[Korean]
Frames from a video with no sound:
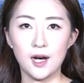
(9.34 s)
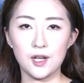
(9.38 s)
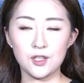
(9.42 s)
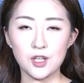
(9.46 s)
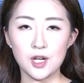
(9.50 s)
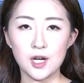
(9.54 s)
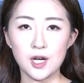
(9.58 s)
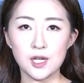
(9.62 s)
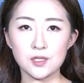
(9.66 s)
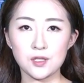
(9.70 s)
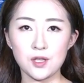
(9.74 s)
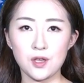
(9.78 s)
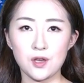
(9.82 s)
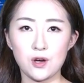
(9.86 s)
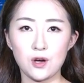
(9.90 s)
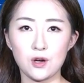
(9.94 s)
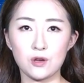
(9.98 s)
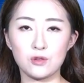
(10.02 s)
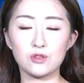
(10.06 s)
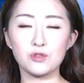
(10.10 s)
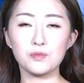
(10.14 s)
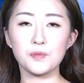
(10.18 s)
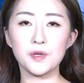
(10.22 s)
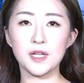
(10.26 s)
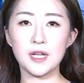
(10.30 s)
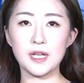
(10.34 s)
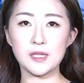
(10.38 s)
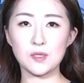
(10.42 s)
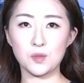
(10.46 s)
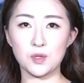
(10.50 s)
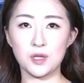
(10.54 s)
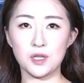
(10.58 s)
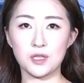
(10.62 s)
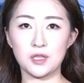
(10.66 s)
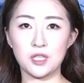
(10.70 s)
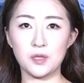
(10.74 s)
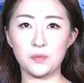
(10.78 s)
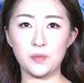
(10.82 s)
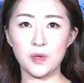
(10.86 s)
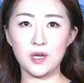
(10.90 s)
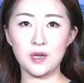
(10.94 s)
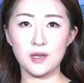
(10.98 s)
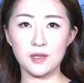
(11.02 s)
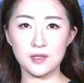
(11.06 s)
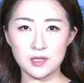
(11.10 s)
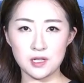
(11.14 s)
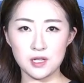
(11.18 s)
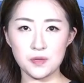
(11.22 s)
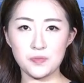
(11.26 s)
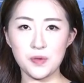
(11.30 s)
안녕하세요. 국민의 소리TV
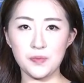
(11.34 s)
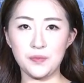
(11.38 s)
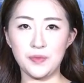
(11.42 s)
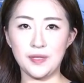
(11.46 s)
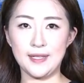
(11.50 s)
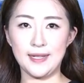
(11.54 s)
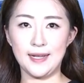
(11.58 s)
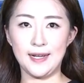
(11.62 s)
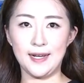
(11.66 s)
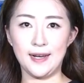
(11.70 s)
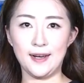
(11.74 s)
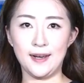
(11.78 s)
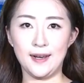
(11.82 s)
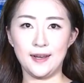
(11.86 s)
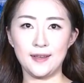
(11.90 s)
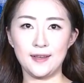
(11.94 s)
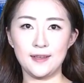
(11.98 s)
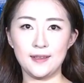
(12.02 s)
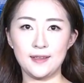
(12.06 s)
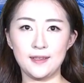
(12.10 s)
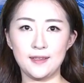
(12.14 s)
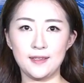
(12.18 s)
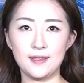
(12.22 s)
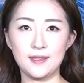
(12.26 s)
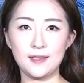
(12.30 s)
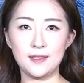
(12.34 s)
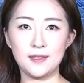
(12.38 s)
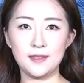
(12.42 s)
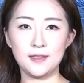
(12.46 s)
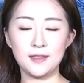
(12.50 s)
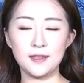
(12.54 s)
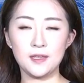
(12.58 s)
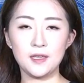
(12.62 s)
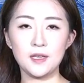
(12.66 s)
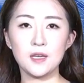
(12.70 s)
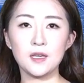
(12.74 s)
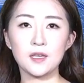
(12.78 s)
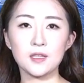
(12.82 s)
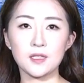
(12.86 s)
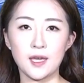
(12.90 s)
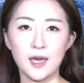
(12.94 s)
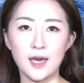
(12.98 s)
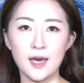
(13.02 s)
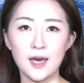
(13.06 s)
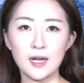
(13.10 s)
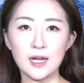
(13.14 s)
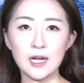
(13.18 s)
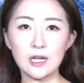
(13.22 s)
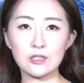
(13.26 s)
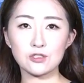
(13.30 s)
이슬비입니다.
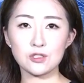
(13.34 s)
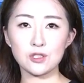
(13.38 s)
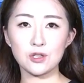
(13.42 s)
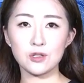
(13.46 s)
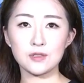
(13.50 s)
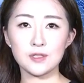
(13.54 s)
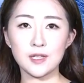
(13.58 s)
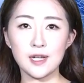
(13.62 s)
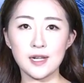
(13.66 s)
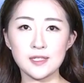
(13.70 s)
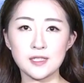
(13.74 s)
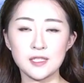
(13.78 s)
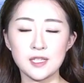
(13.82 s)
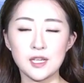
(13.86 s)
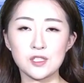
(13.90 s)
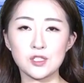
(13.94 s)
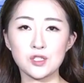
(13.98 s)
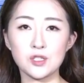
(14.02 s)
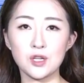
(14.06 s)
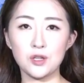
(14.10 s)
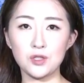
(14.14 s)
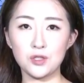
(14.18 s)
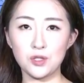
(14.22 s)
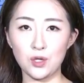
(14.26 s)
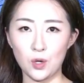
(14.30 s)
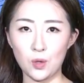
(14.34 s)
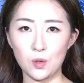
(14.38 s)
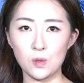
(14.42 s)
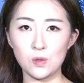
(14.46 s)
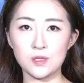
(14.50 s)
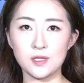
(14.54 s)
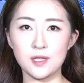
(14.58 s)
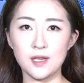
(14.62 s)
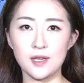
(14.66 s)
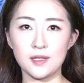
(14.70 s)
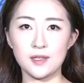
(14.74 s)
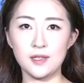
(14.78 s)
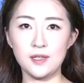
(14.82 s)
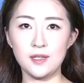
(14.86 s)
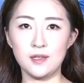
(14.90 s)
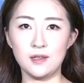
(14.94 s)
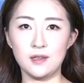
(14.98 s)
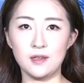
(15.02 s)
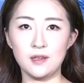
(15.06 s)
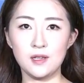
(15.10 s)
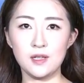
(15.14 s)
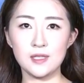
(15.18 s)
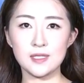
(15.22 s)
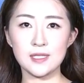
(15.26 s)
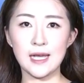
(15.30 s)
계약 하루 전날 제천 여고생이
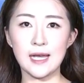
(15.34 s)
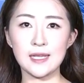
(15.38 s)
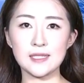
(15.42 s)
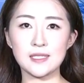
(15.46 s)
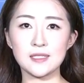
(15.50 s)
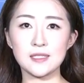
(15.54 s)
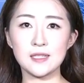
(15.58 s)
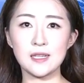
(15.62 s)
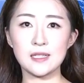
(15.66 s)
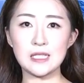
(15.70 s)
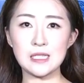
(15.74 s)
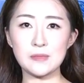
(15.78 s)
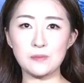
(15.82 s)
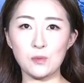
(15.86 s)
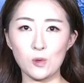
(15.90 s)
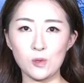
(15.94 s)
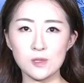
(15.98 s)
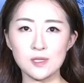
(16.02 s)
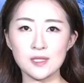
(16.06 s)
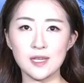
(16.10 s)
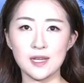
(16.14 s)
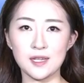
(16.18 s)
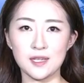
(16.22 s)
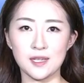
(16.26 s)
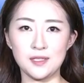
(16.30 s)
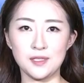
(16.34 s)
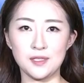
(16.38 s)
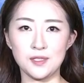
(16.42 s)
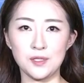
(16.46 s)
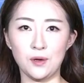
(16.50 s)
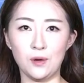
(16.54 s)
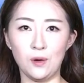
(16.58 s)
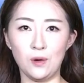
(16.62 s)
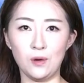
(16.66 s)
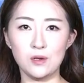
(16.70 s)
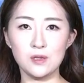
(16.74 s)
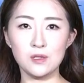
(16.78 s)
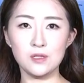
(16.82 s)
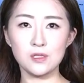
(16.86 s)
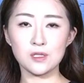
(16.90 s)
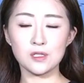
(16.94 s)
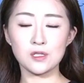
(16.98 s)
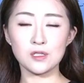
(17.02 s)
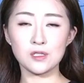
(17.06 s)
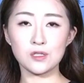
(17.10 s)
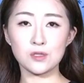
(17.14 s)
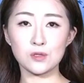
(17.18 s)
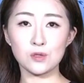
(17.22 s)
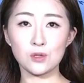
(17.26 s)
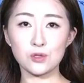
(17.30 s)
자신의 집 옥상에서
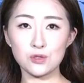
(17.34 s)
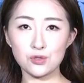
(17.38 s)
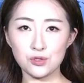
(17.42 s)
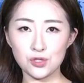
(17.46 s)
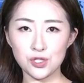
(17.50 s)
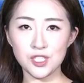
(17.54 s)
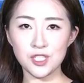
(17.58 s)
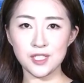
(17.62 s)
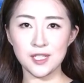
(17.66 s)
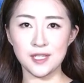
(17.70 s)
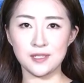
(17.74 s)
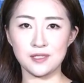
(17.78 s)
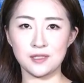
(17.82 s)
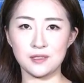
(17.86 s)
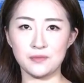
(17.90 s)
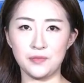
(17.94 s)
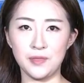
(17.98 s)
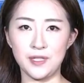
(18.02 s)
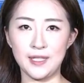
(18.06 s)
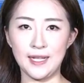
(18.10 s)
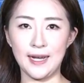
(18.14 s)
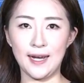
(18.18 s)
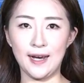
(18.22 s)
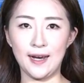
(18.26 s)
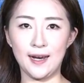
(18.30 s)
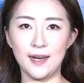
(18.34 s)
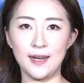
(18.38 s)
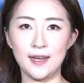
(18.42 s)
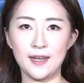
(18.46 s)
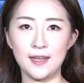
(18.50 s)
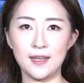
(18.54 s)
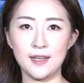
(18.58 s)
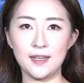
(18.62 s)
스스로 투신했습니다.